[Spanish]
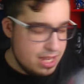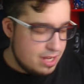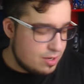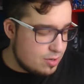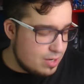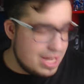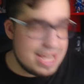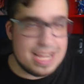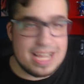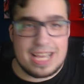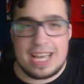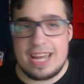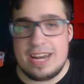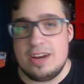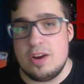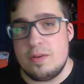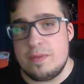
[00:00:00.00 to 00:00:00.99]
con la caja
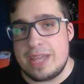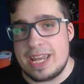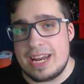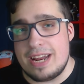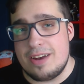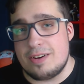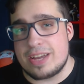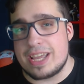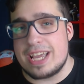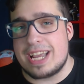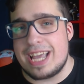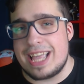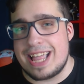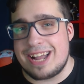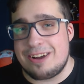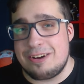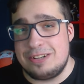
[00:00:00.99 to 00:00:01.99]
no viene lo que es
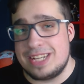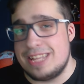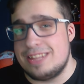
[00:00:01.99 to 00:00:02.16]
cada cosa.